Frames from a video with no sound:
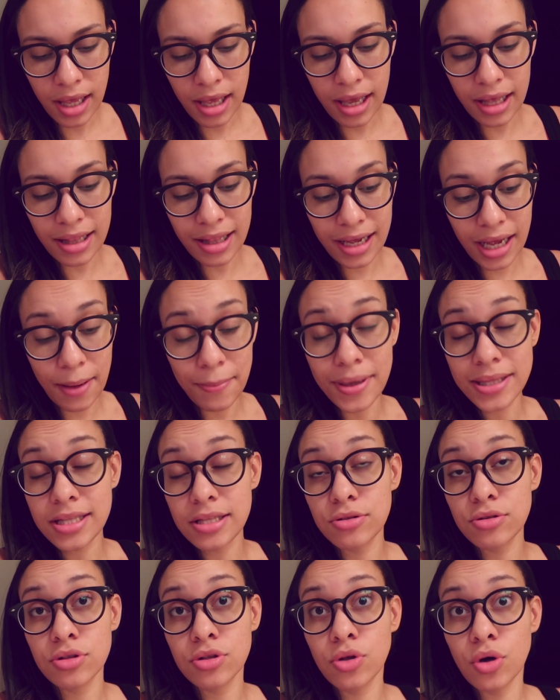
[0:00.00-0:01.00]
Ela acaba tá
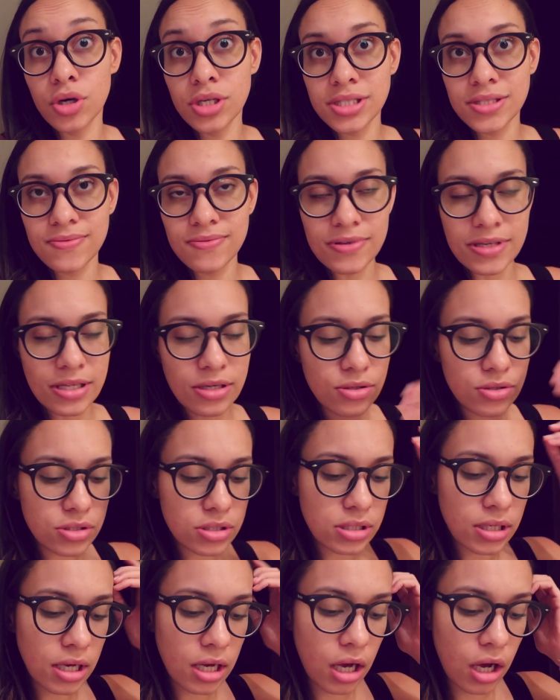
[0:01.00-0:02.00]
tendo dois
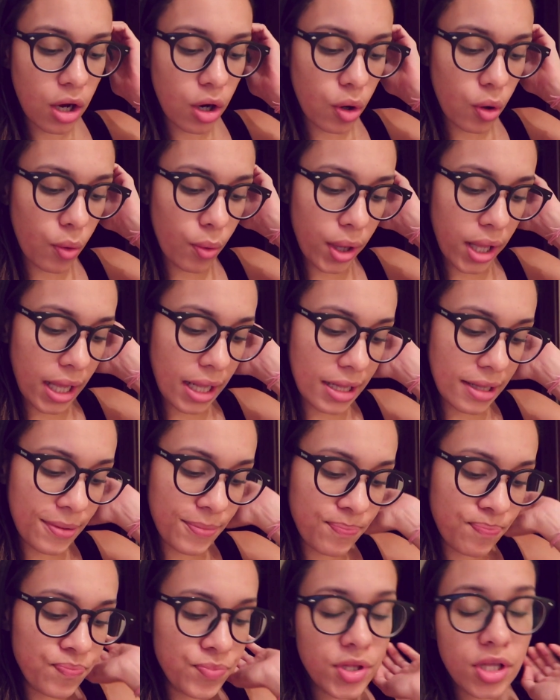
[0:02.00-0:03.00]
filhos com
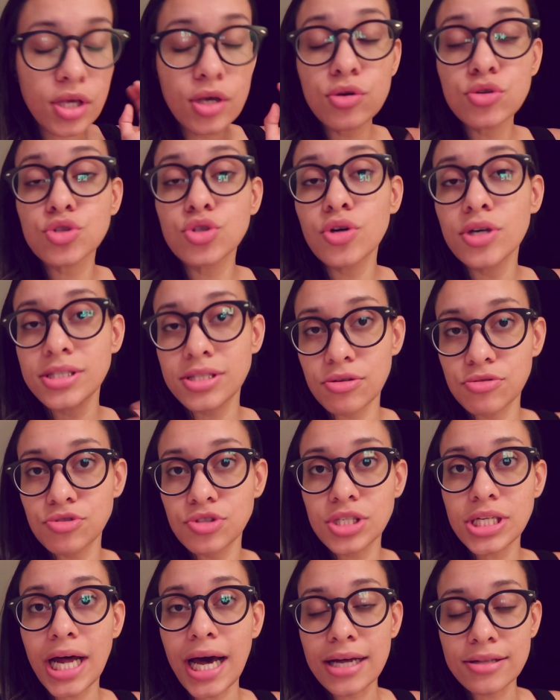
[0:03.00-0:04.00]
ele e os dois são
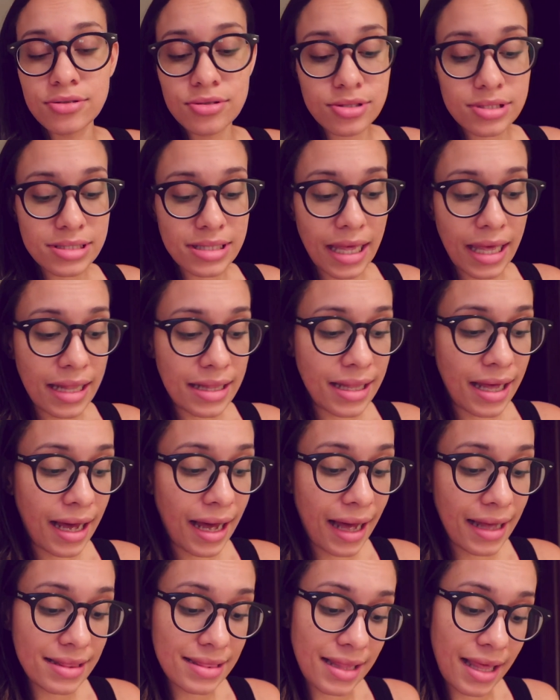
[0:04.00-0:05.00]
tirados dela
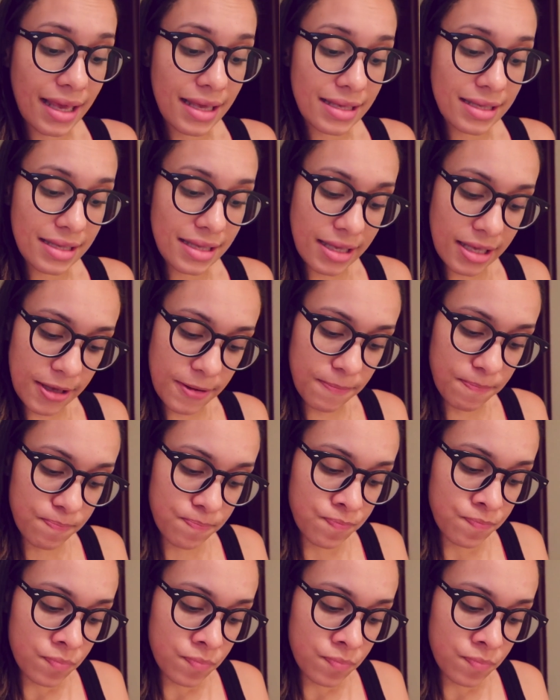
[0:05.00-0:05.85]
até que,